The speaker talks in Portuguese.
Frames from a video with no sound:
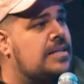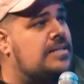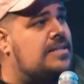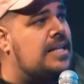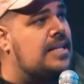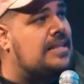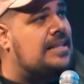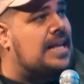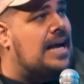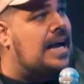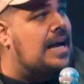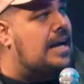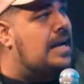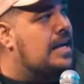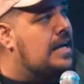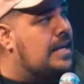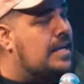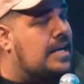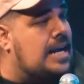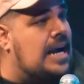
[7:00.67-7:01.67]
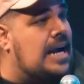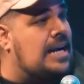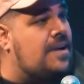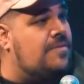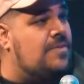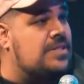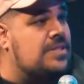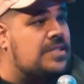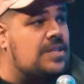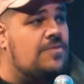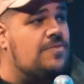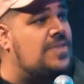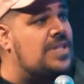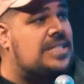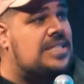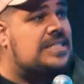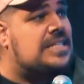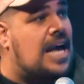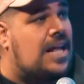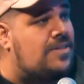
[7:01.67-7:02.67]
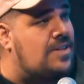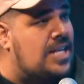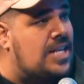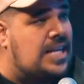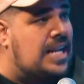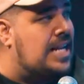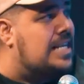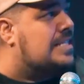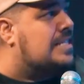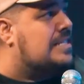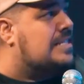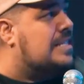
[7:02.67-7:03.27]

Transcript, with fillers: você está, cara, você é um viciado em igreja,